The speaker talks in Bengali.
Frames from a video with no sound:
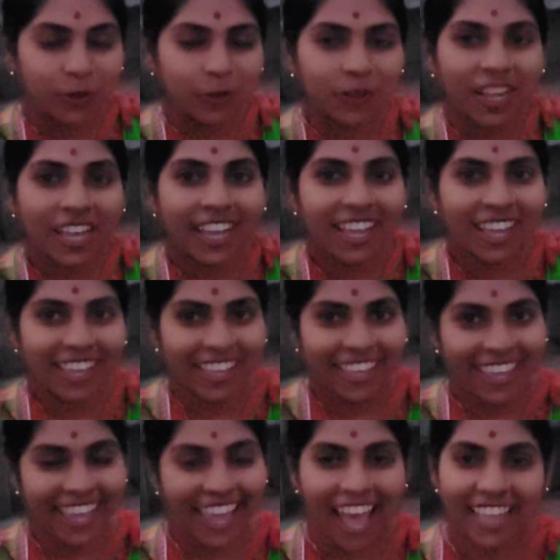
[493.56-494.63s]
বন্ধুরা
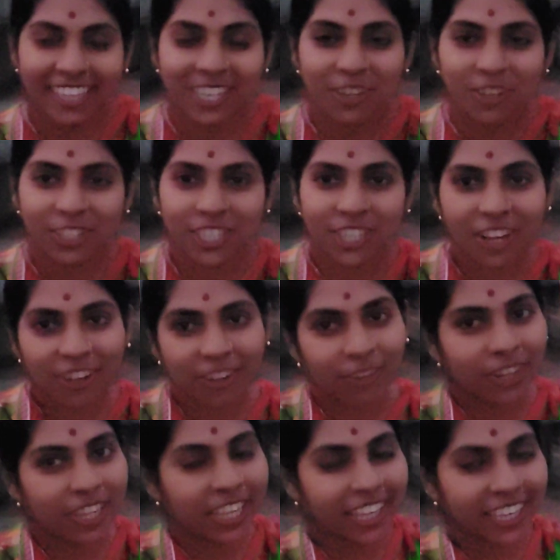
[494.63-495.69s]
এ হাতে রয়েছে
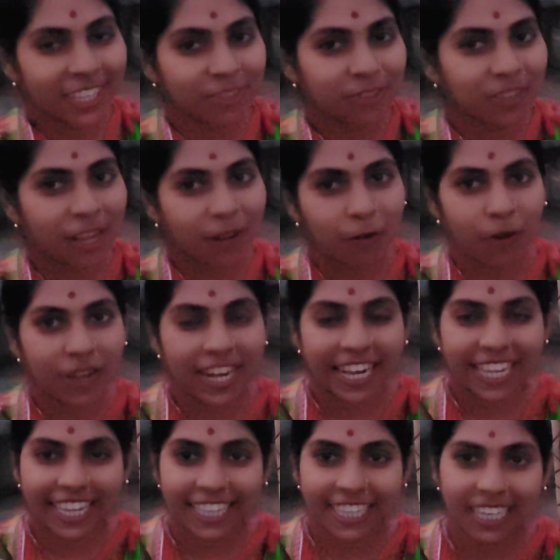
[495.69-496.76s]
রঙ্গলি কিছুটা করে
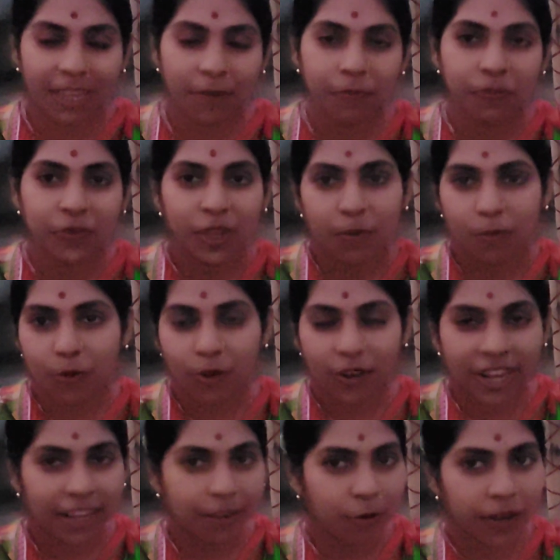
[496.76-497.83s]
রেখে দিলাম
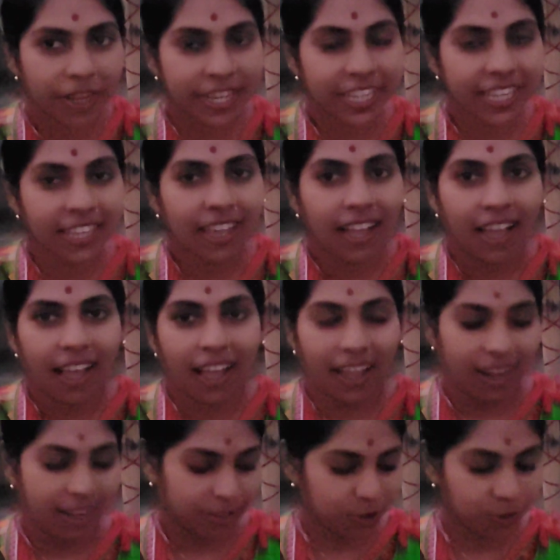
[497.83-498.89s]
পুরোটা করিনি
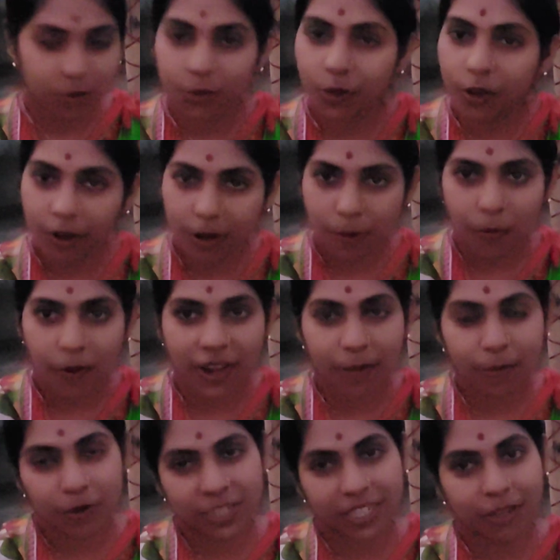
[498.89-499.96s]
আর সুন্দর করে
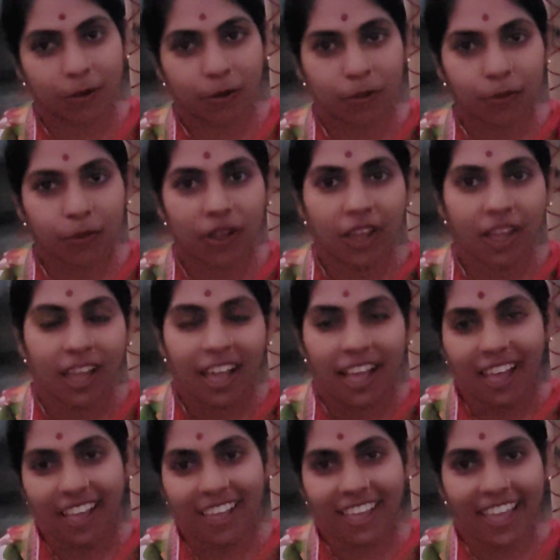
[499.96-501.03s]
পরে বসে করব
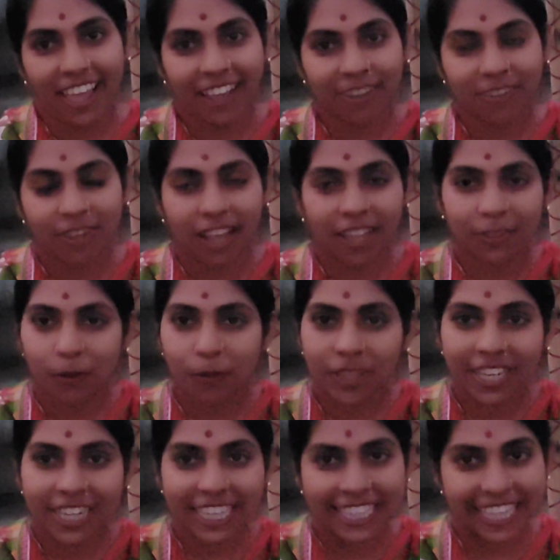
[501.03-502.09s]
আর
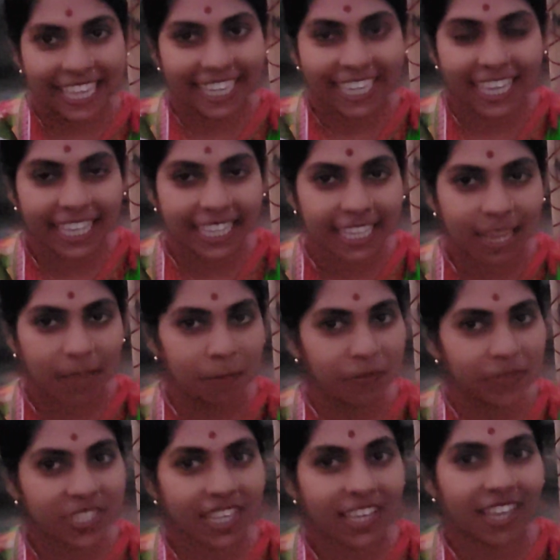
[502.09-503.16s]
তোমাদেরকে দেখিয়ে দিলাম
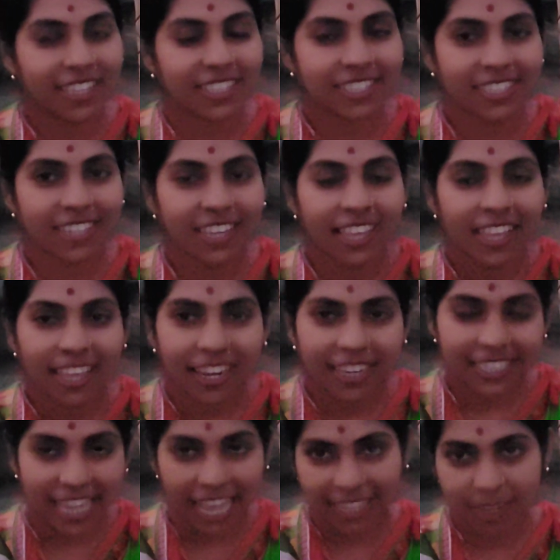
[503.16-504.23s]
যে হচ্ছে
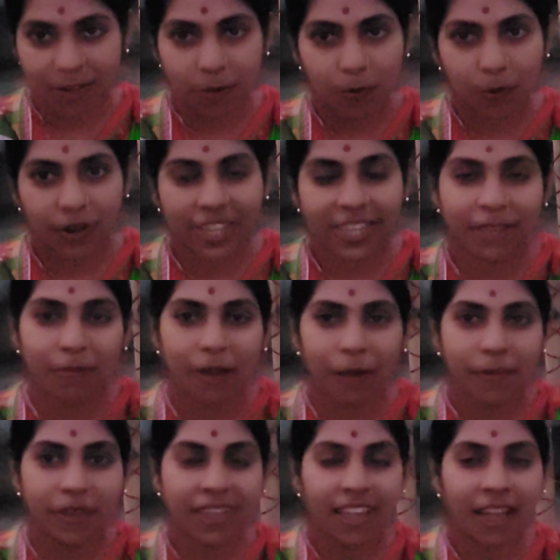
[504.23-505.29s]
ছাদের উপরে
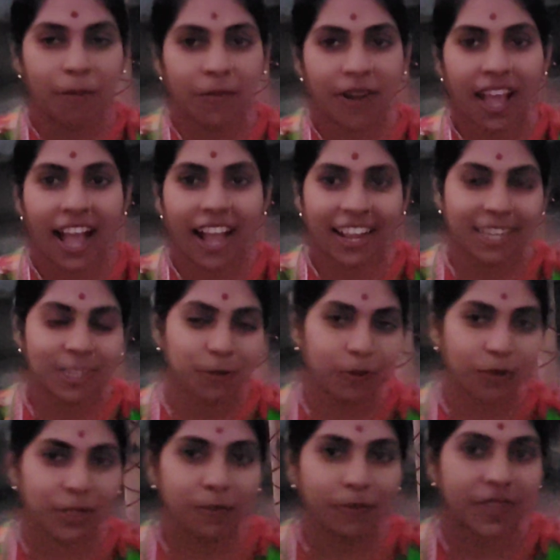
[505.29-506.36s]
কিভাবে আমরা আকাশ
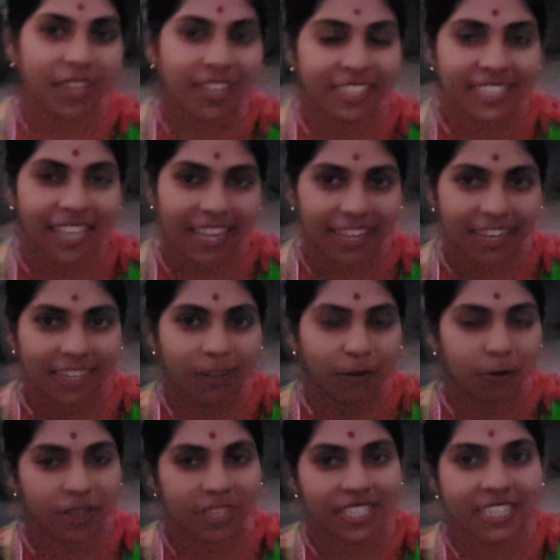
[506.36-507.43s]
প্রদীপ দেওয়ার
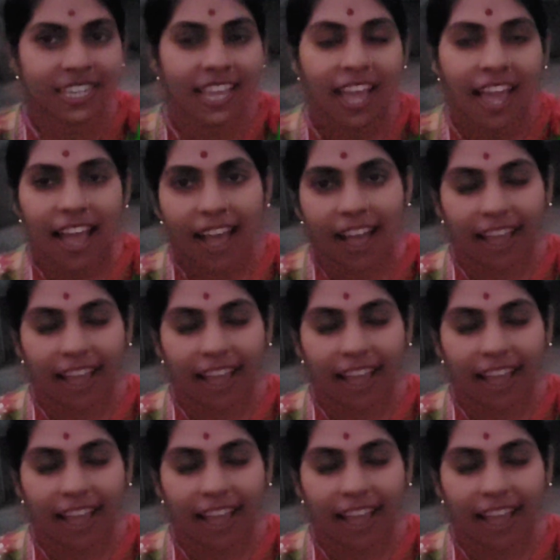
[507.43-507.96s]
জায়গাটা করেছি